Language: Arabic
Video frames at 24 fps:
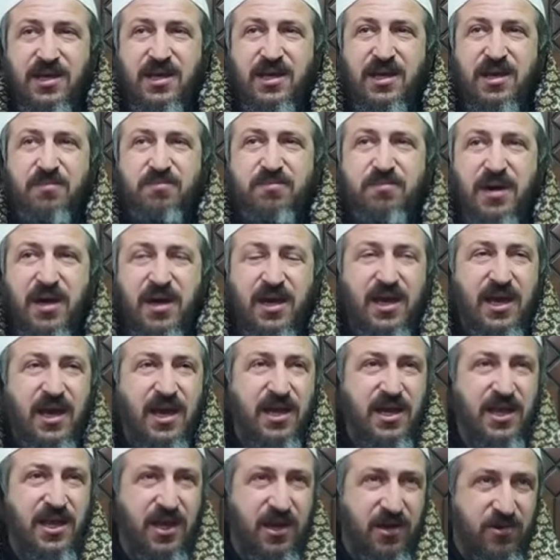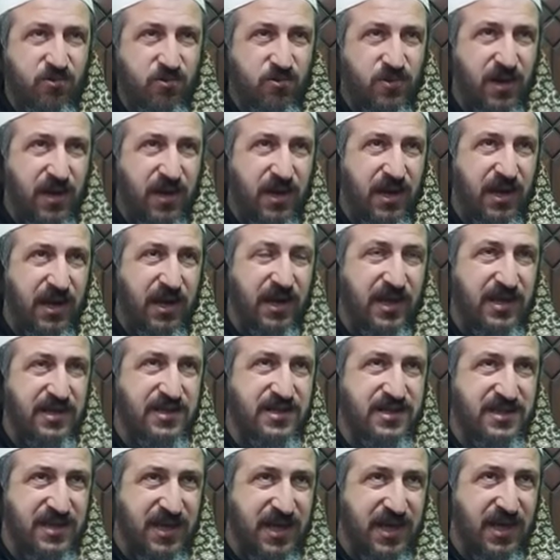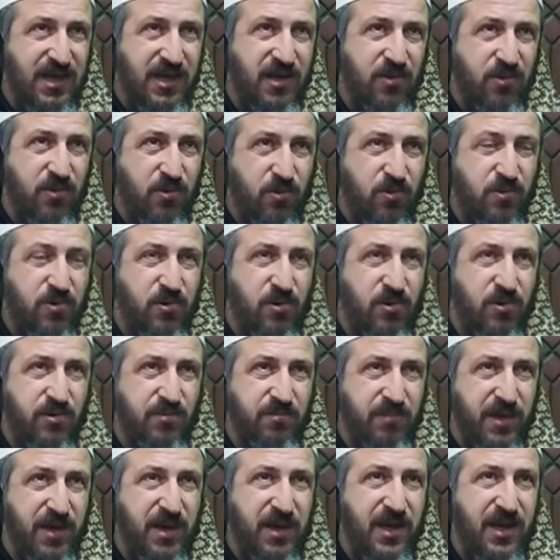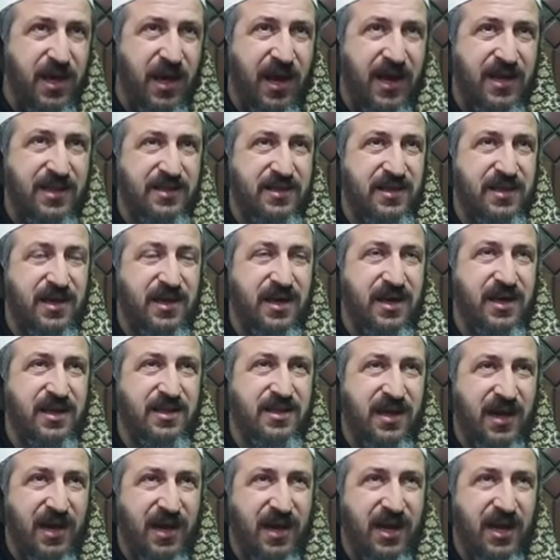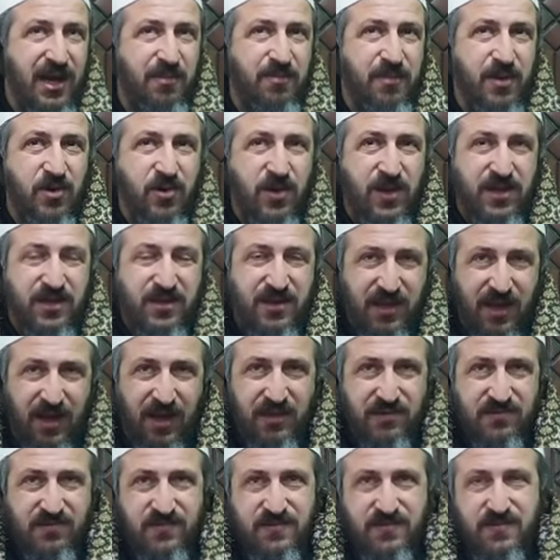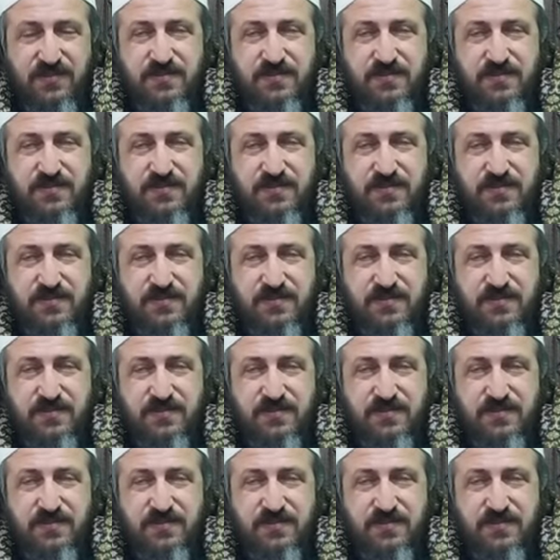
ينبغي أن يكون للإنسان ذكر منها حتى يتعلم ويتعظ